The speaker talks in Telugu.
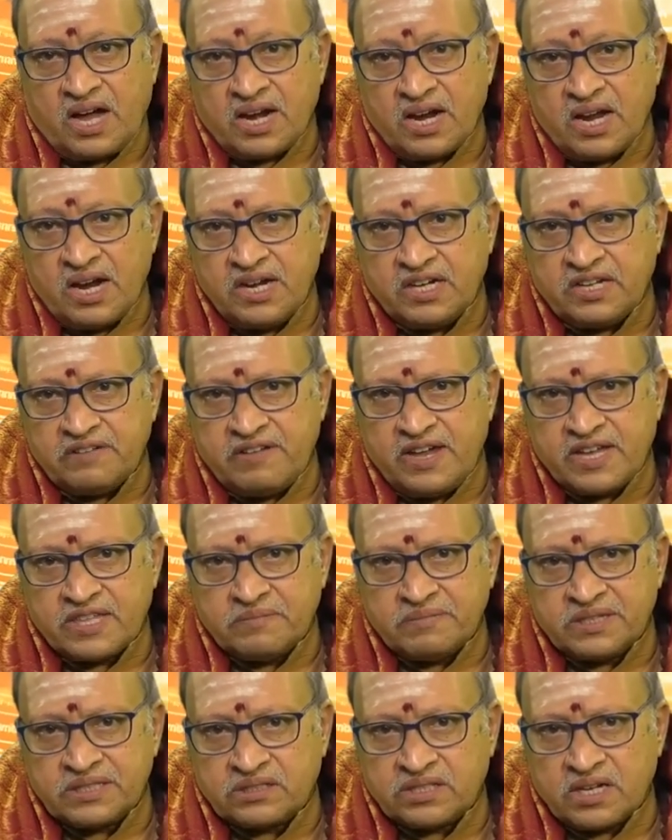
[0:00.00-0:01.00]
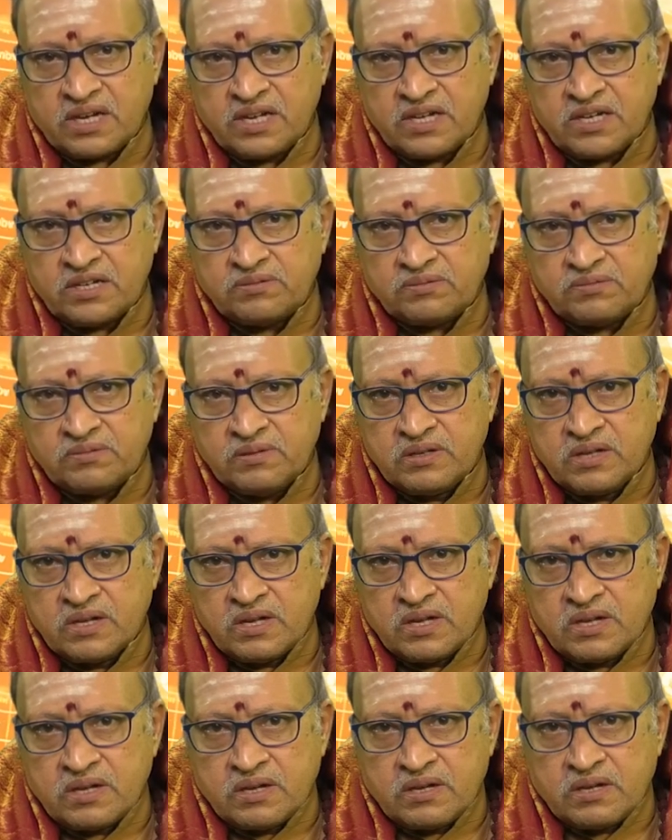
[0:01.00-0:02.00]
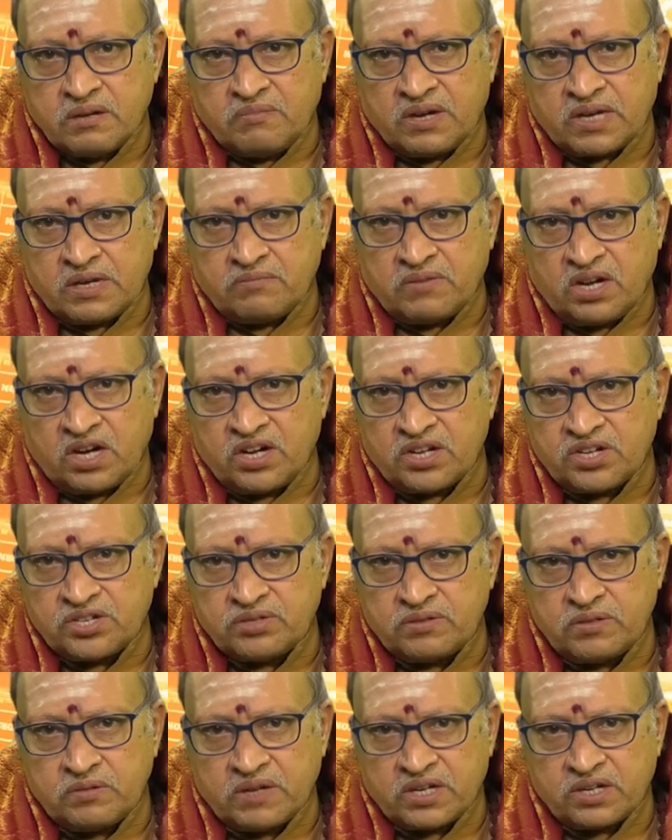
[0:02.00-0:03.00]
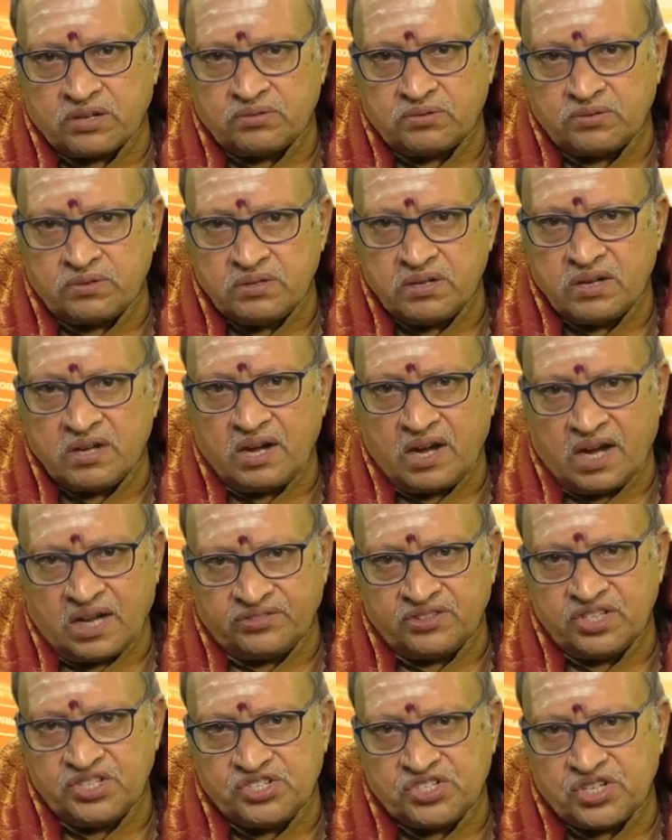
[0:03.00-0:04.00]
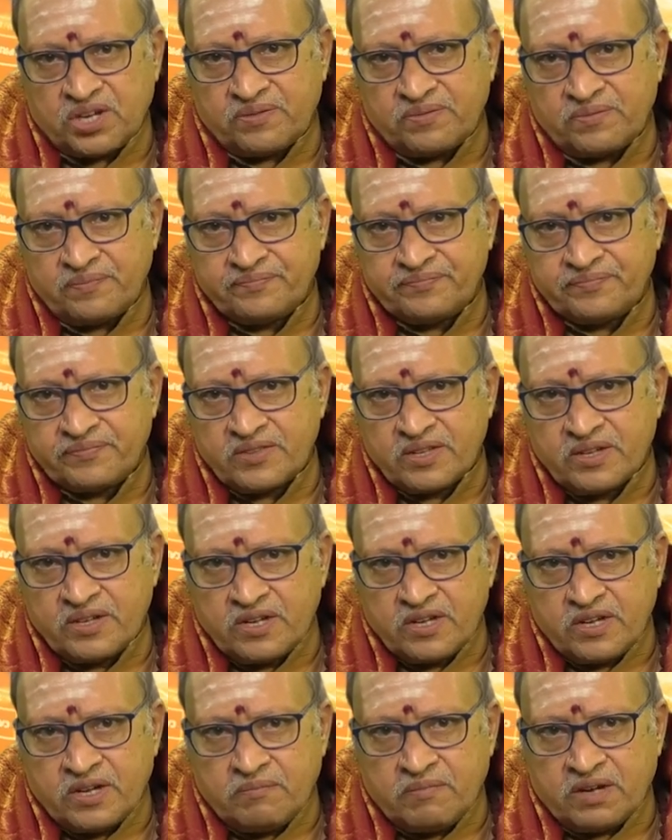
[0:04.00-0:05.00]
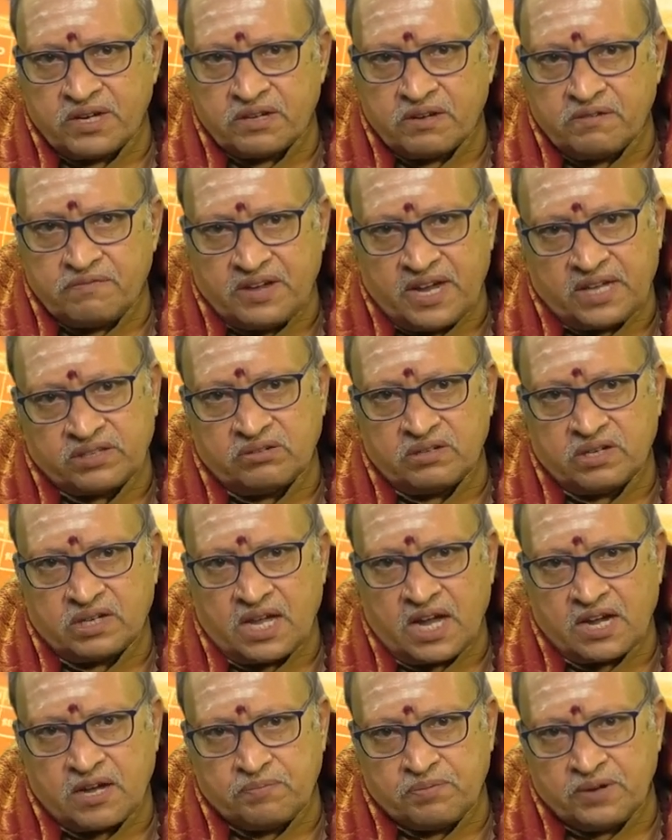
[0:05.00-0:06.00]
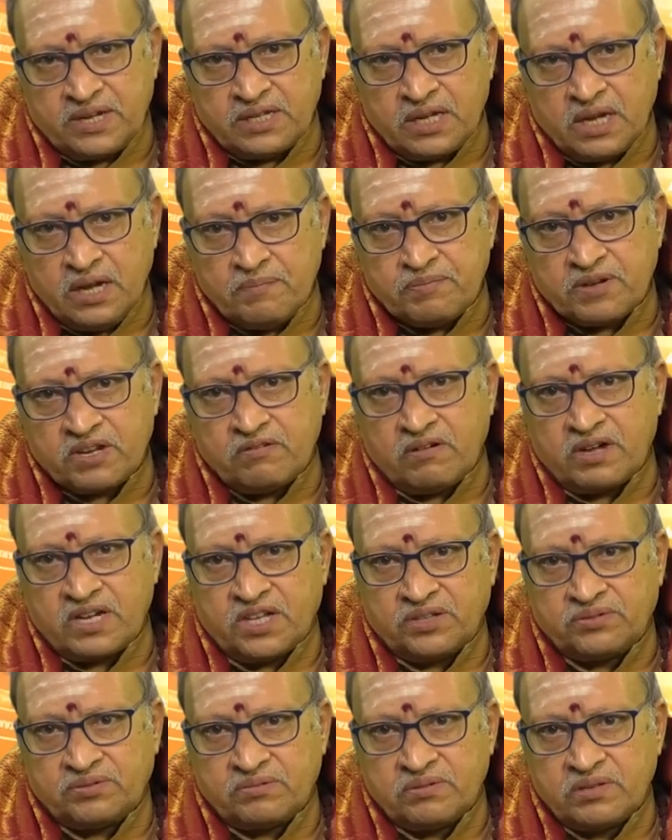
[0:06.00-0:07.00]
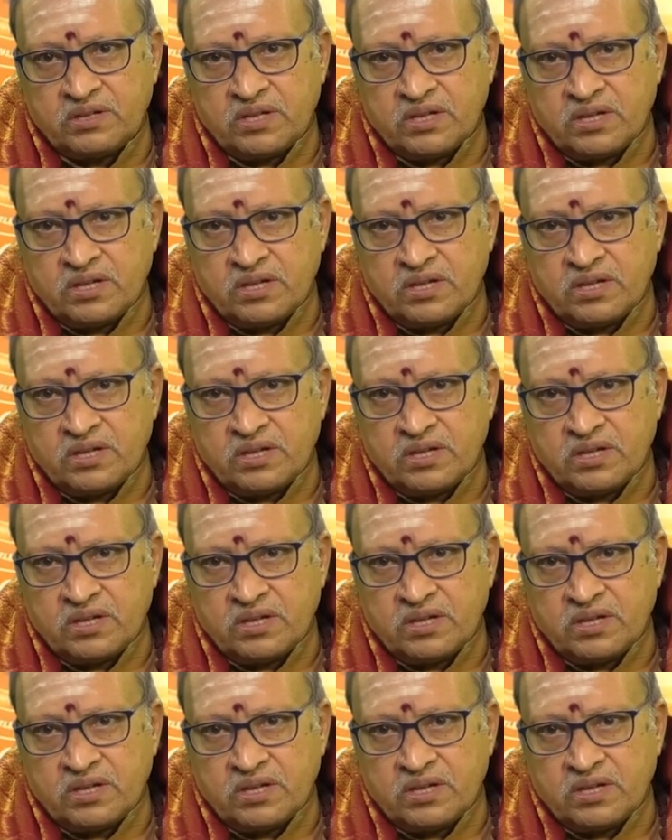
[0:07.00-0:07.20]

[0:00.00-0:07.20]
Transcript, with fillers: అలాంటి వేదమంతరాలను మన మహర్షులు మనకు అందించారు మనకు వేదం రాకపోయినా పర్వాలేదు